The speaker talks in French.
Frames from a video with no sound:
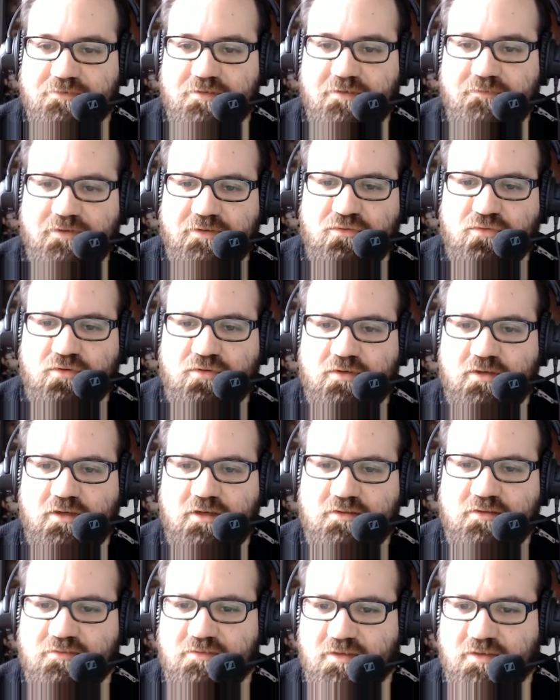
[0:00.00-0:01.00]
va token,
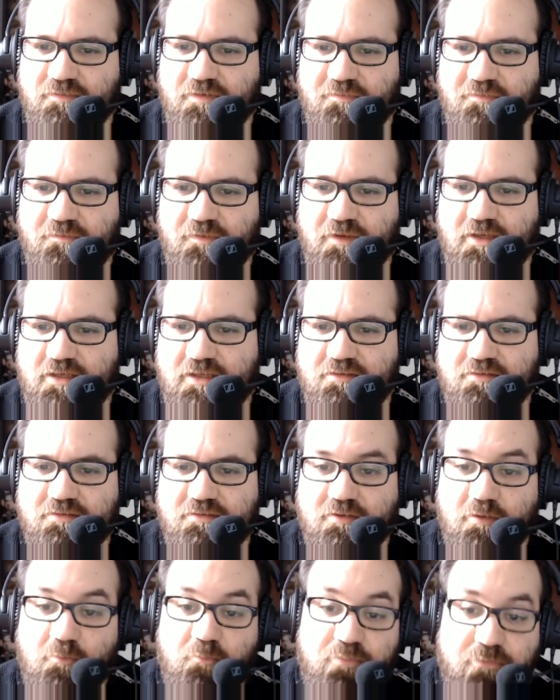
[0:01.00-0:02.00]
ça va face.
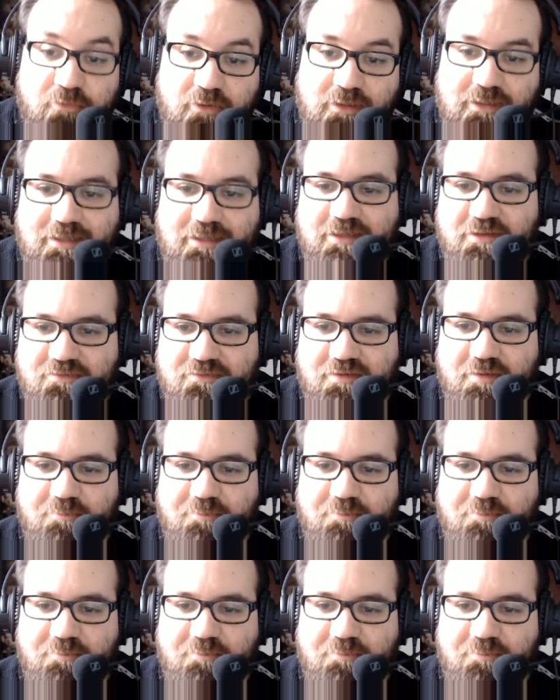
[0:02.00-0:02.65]
C'est